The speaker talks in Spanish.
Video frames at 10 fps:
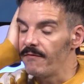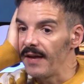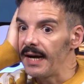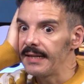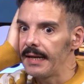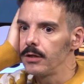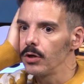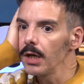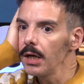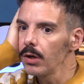Fíjate,
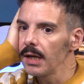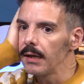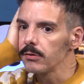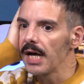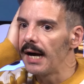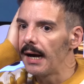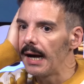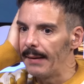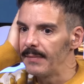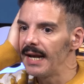yo creo que, sea,
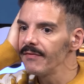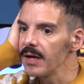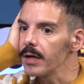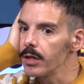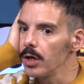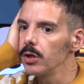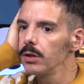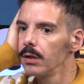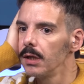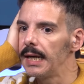a mí la
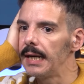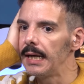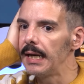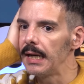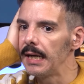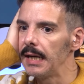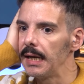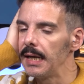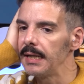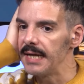ficción
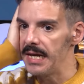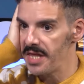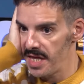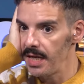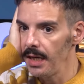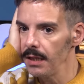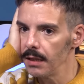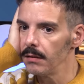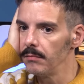eh, y el cine